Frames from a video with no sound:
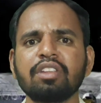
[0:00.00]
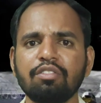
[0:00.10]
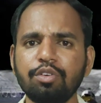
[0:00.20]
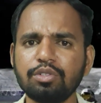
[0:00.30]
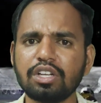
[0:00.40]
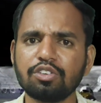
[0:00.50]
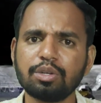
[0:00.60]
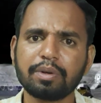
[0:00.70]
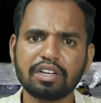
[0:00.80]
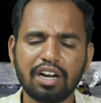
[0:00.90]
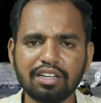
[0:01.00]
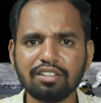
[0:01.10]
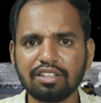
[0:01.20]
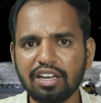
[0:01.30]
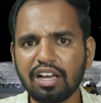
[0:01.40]
ஃப்யூச்சரில் வந்து பார்த்திங்கன்னா
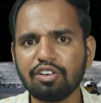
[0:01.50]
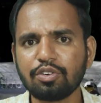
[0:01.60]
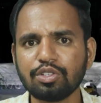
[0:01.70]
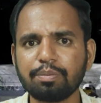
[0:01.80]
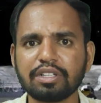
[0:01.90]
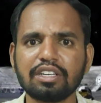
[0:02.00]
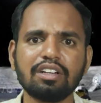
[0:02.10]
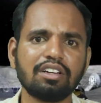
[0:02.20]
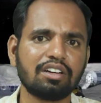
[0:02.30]
அடுத்தது நிலாவுக்கு வந்து பார்த்திங்கன்னா